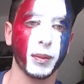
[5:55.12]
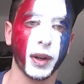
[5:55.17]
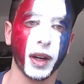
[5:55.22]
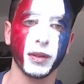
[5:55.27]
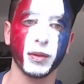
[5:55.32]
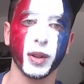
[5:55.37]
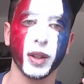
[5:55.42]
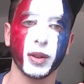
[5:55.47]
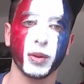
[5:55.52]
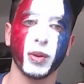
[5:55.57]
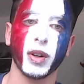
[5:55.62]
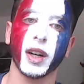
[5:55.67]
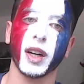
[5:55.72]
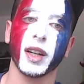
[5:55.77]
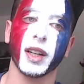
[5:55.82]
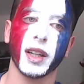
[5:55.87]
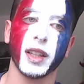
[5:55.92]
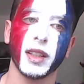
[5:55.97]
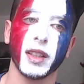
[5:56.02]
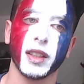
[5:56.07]
Bravo à toi
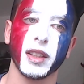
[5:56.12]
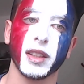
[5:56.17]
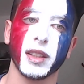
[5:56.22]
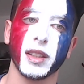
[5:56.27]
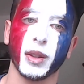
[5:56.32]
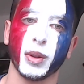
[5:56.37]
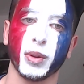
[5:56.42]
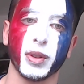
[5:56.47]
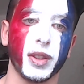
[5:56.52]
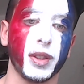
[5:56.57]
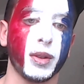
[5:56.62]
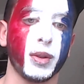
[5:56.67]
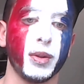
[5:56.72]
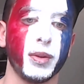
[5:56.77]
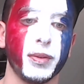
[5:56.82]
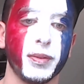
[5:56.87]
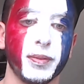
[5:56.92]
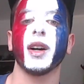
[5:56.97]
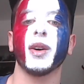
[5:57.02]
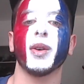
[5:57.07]
Raral00.
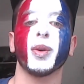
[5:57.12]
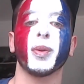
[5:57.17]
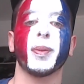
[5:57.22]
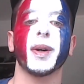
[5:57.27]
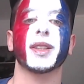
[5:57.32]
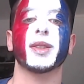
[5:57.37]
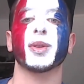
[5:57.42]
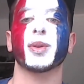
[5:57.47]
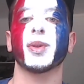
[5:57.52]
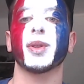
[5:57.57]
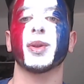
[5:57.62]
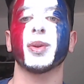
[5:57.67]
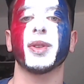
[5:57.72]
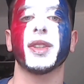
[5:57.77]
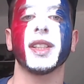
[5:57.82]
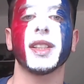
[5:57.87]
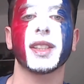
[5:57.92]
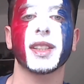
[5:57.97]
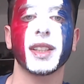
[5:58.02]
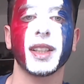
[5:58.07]
On passe ensuite au
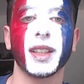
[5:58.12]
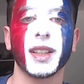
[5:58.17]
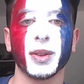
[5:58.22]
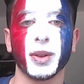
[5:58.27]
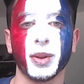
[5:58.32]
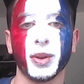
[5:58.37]
dessin de